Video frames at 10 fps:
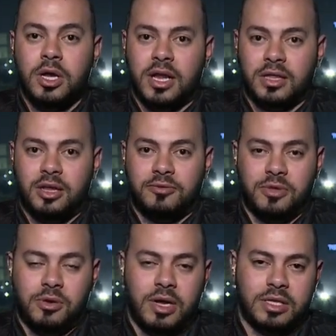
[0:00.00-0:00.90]
الهداف
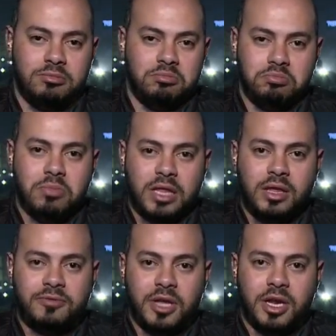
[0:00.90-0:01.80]
دلوقتي
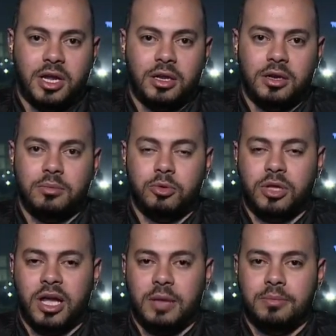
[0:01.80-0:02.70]
هداف تاريخي
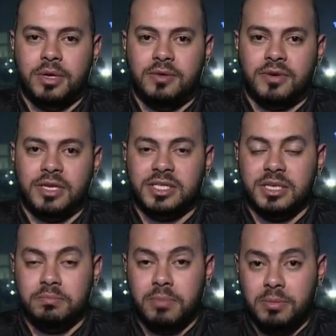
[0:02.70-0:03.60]
للمنتخب
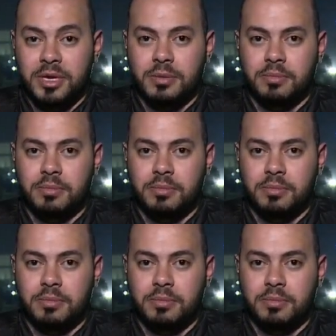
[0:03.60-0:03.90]
الفرنسي مبابي